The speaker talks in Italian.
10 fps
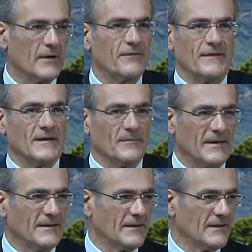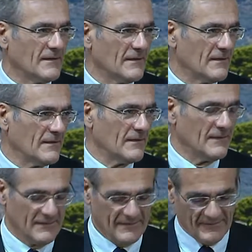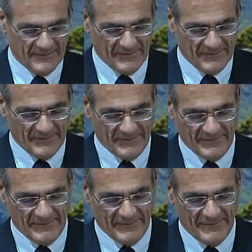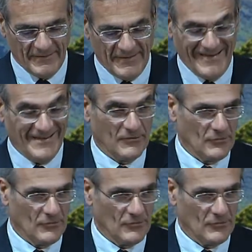è fatalmente eh, eh inedito